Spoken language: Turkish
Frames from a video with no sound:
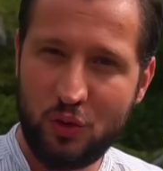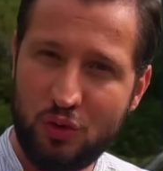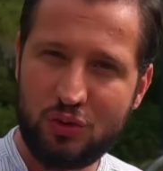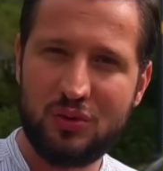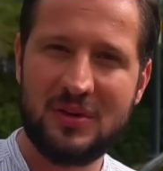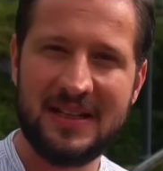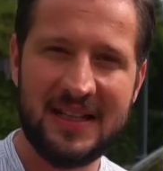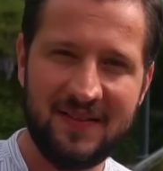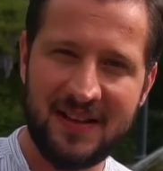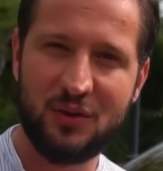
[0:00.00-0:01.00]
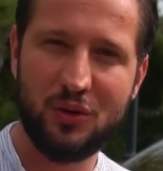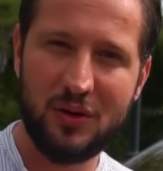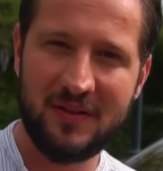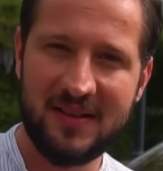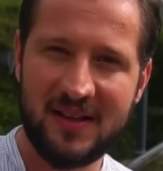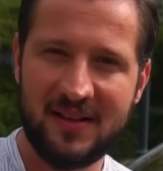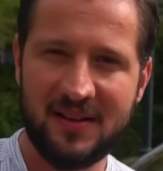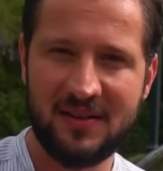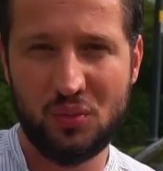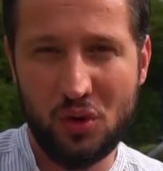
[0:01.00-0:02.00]
üst düzey devlet
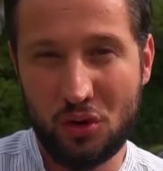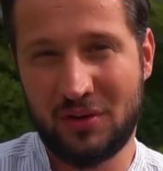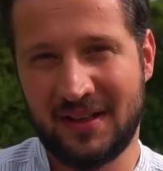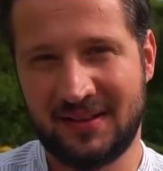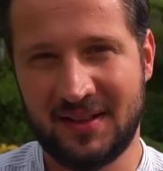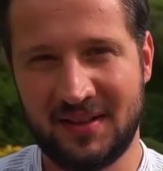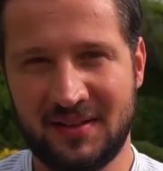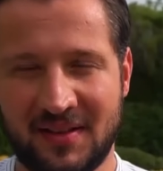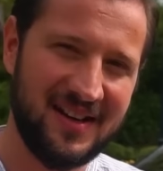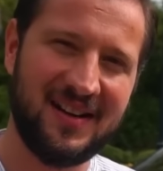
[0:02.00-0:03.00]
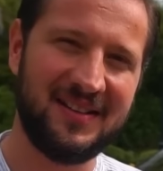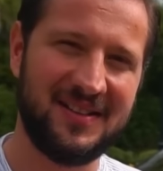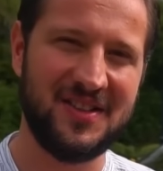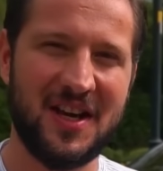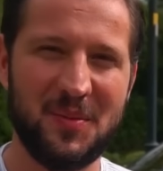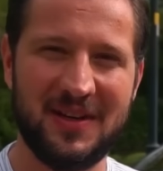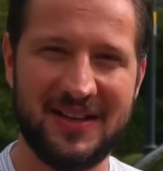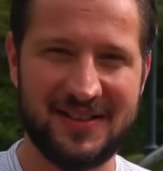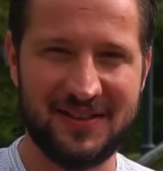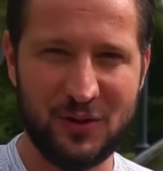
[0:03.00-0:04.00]
görevlilerinin, bürokratların, yeraltı
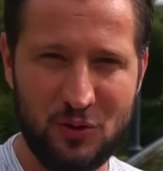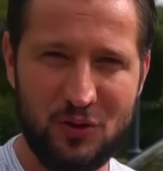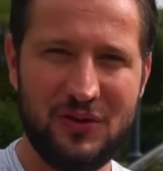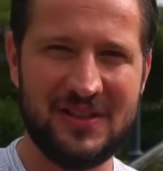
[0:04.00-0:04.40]
camiasında ünlü